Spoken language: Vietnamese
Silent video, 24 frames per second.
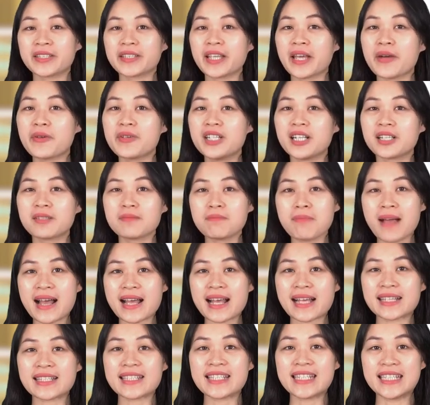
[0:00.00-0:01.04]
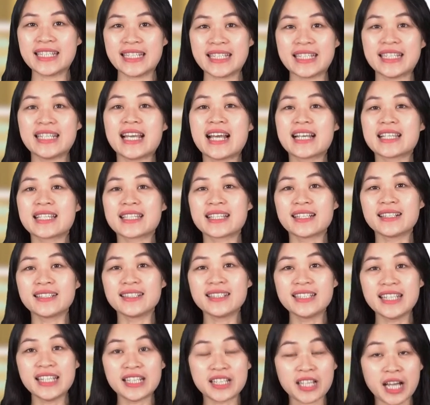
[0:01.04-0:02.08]
Theo hướng ba chỉ,
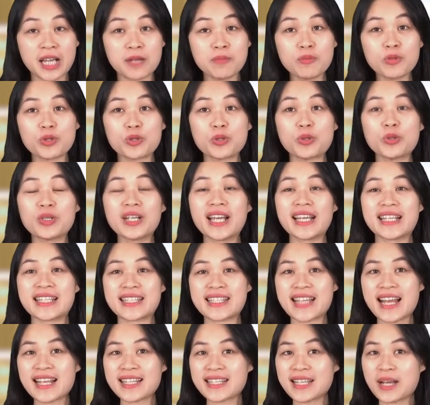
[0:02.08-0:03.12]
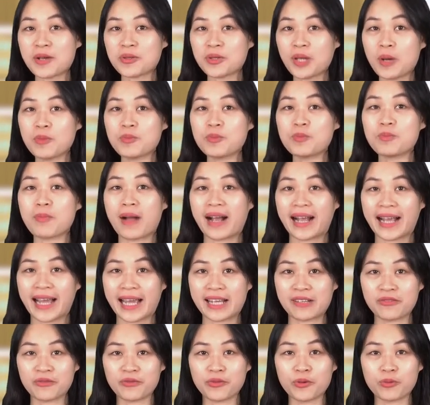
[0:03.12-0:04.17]
Sơn nhìn thấy một chú cảnh sát giao thông mặc
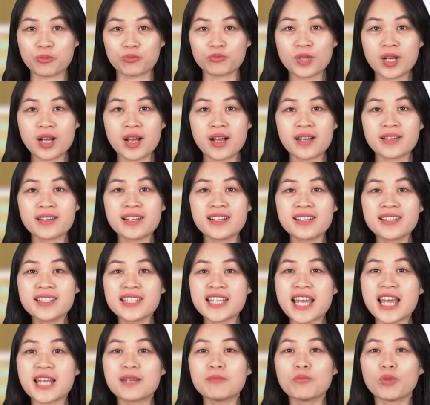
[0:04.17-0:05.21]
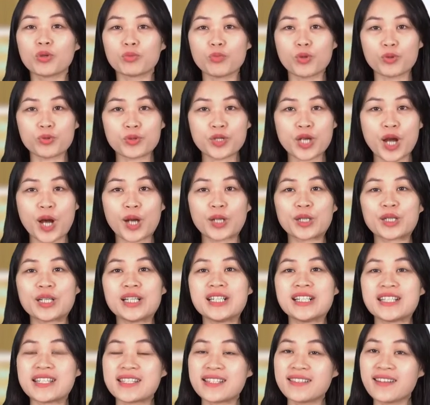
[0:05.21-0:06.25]
cảnh phục, đứng trên một bục tròn
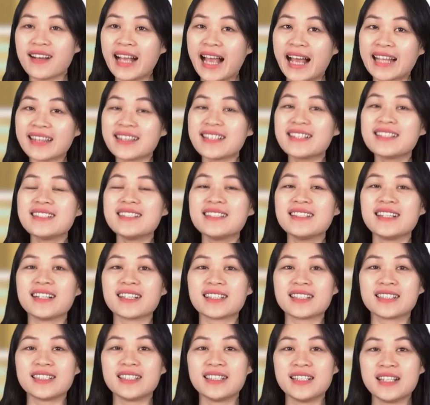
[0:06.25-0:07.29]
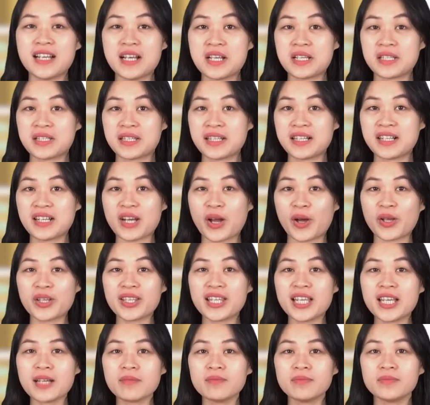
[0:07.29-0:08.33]
ở giữa ngã tư đường. Sơn nói
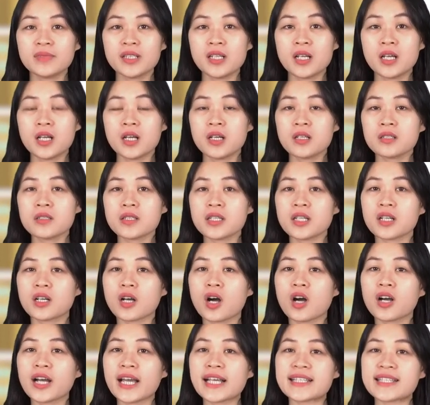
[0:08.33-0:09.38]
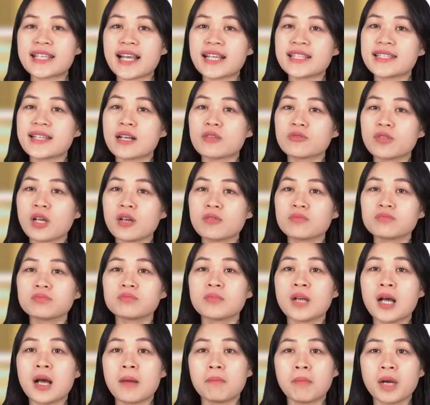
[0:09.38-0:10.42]
tiếp, chỉ có cảnh sát giao
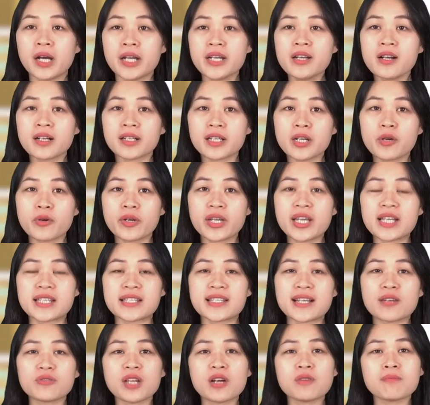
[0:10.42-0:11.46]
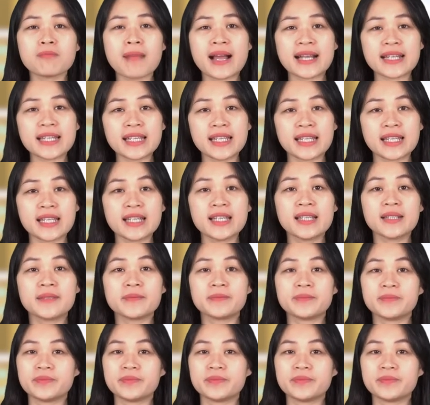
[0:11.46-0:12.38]
thông mới được điều khiển giao thông ba nhỉ?